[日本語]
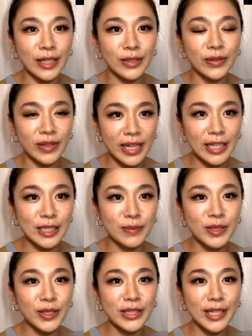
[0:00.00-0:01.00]
ていうので
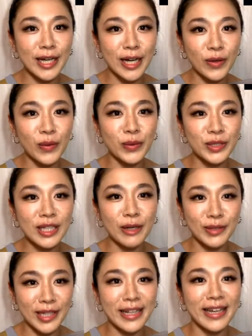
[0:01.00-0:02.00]
自分の背中を押す
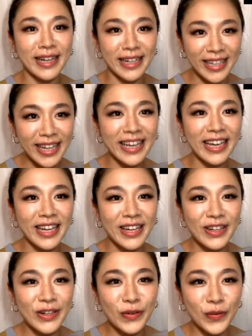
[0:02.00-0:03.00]
か押さないかで
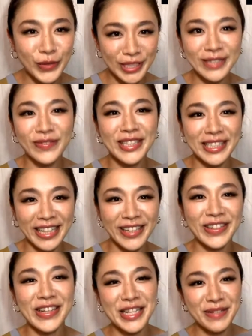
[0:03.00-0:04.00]
押しまし
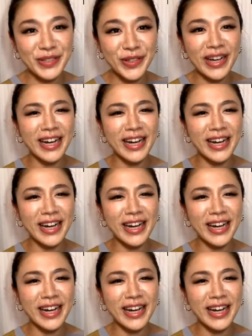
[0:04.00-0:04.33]
たなので自分